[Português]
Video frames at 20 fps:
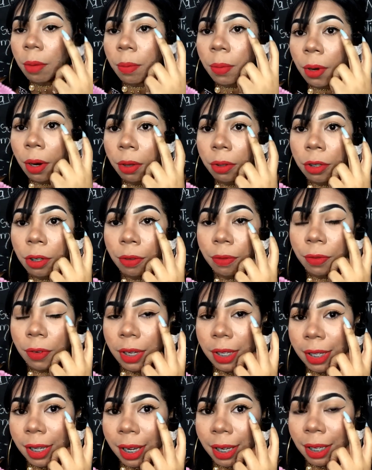Pronto, eu
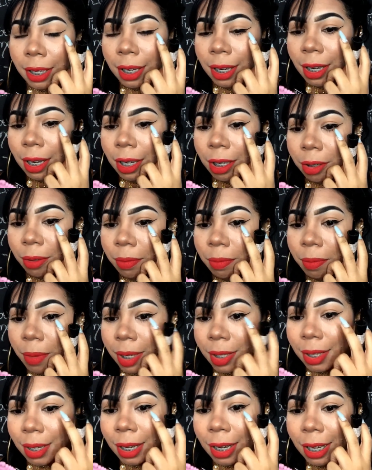fiz aqui,
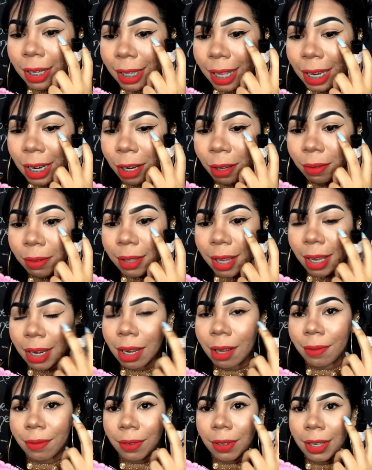mas aqui ainda não tá
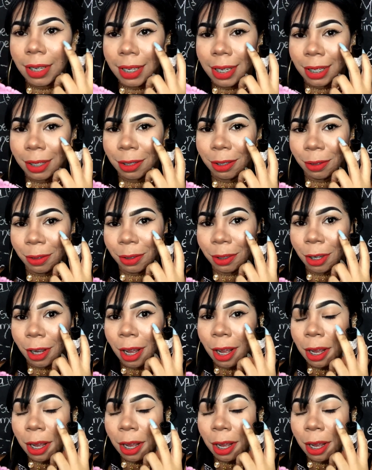definido.